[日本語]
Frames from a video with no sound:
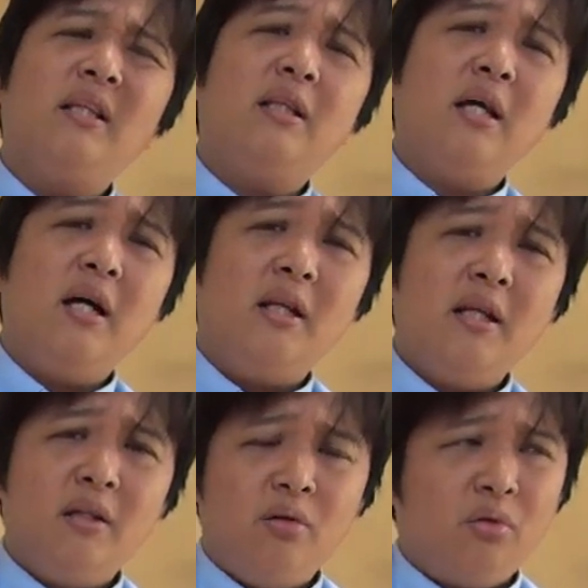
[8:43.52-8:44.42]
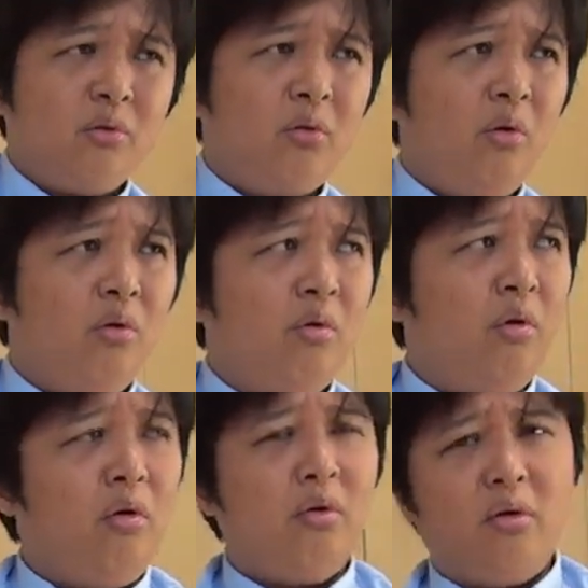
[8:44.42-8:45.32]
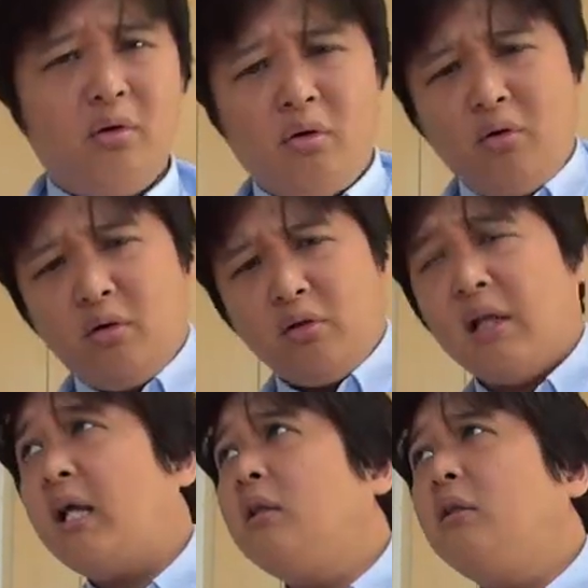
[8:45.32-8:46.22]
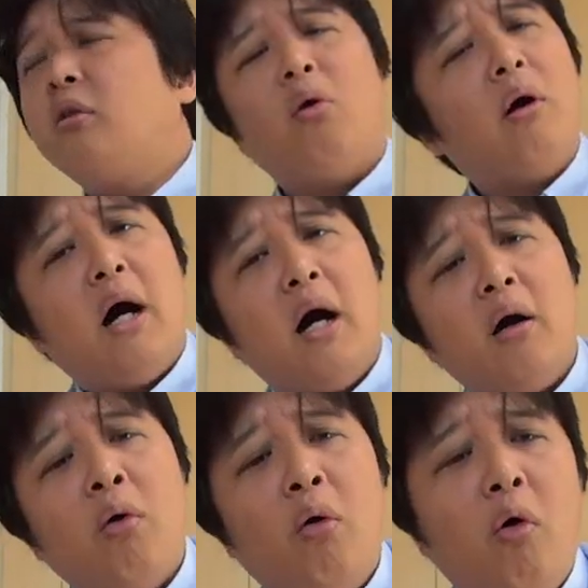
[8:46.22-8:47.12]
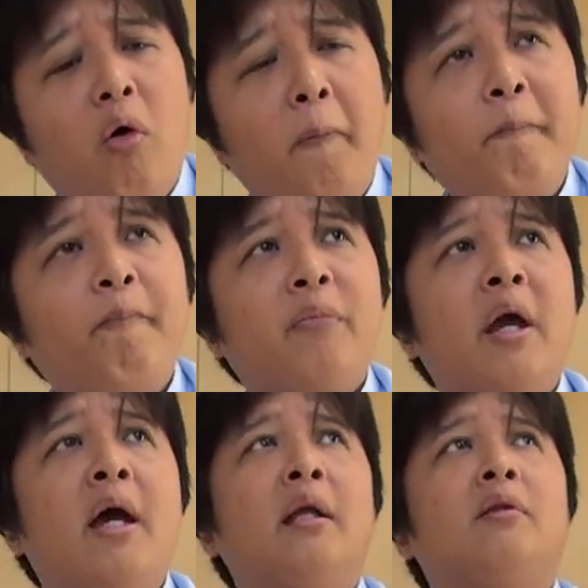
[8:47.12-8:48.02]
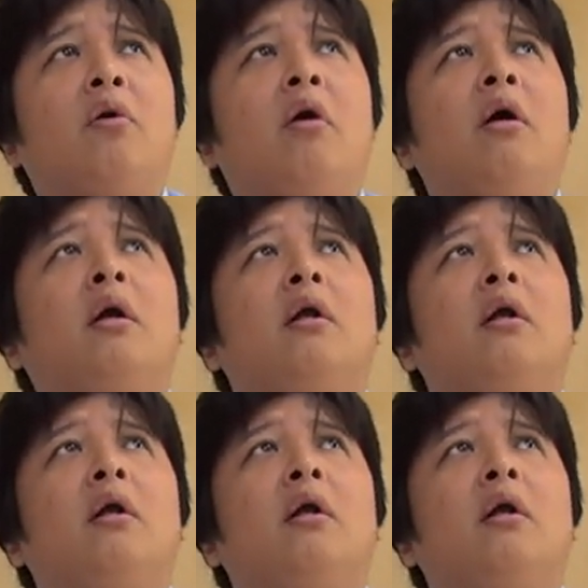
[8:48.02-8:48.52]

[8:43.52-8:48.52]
の辺りのところを、なんとか、こう、えっ、と、